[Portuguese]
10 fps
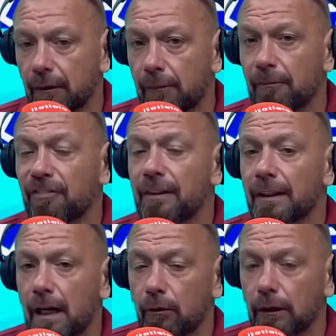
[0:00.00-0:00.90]
vai para a
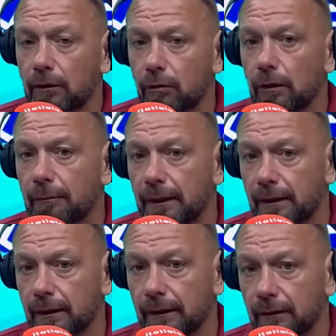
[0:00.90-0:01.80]
final da
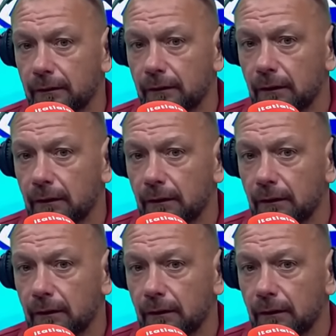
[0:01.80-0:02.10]
Sul-Americana.